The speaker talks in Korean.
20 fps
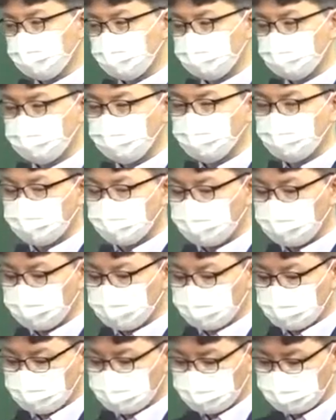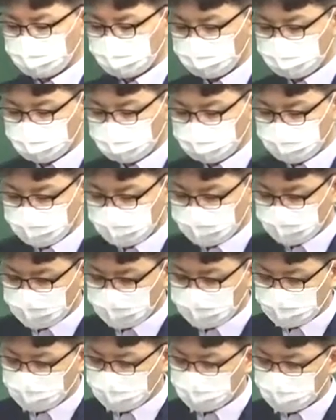주인과 대리인 간에. 그리고
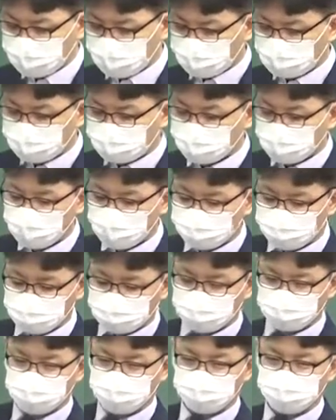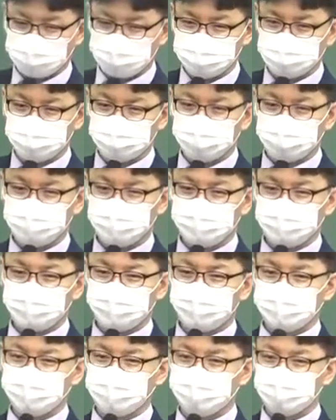대리인의 기회주의적 행동, 즉
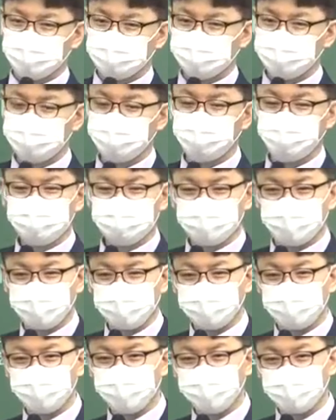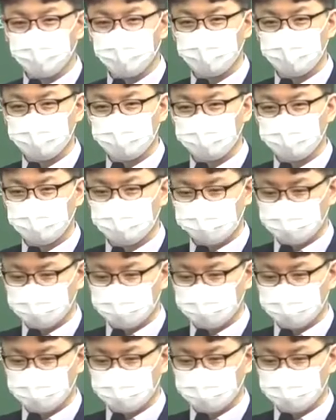뭐죠? 도덕적 해이 뭐 이런 게 되겠죠.